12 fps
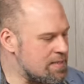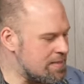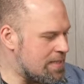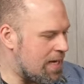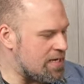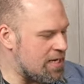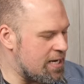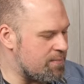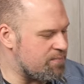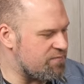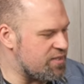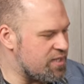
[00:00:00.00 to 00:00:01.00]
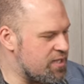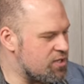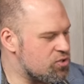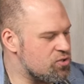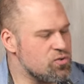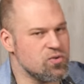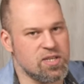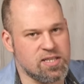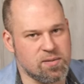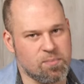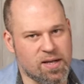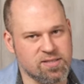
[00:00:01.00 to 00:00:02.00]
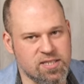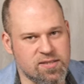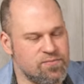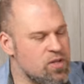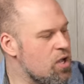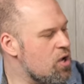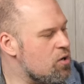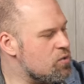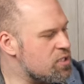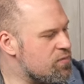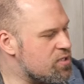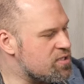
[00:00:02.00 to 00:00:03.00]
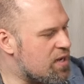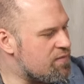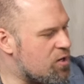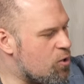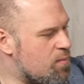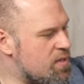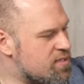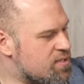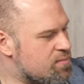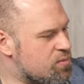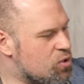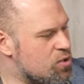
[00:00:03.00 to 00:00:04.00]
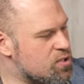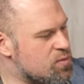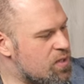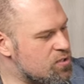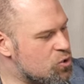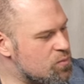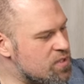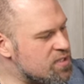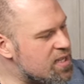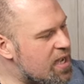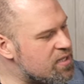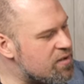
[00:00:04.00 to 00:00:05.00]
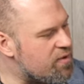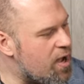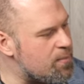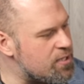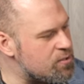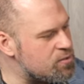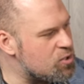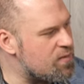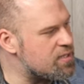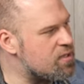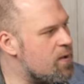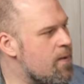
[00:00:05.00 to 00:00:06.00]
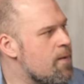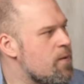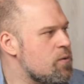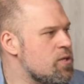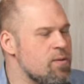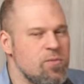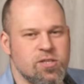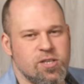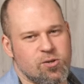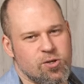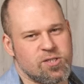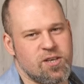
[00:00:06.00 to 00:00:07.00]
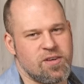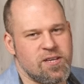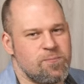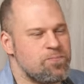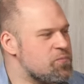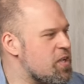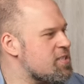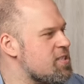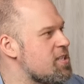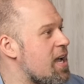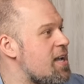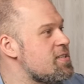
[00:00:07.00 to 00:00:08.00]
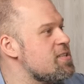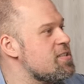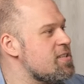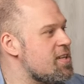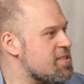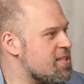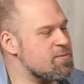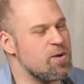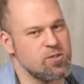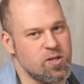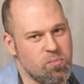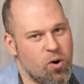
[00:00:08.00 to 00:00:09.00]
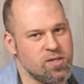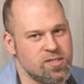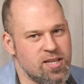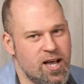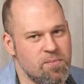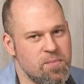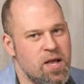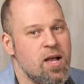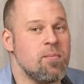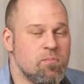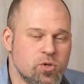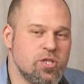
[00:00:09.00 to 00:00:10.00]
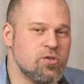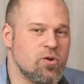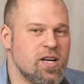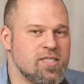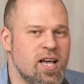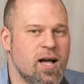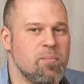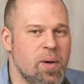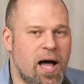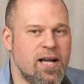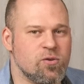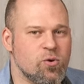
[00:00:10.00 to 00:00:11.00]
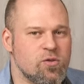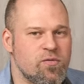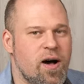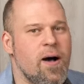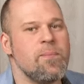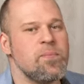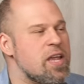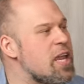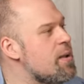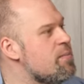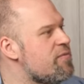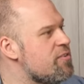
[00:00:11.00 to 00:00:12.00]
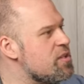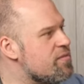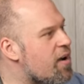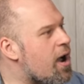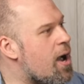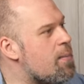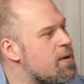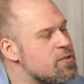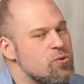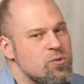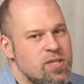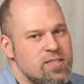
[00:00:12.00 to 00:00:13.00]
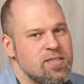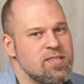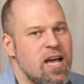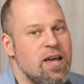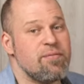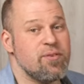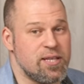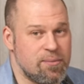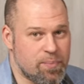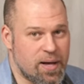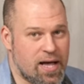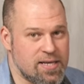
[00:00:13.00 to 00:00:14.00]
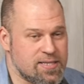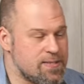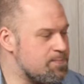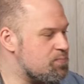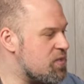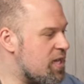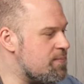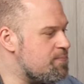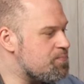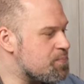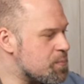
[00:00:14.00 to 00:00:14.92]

dann eben, wie hier schon zu sehen, die passiven. Und ich würde sagen, wir kommen jetzt kurz mal zum Design der Verarbeitung und so weiter. Und hier möchte ich kurz erwähnen, dass ich, als ich sie das erste Mal aus der Box nahm, muss ich sogar sagen, beeindruckt war eben für die Verarbeitung und das Design für den Preis. Denn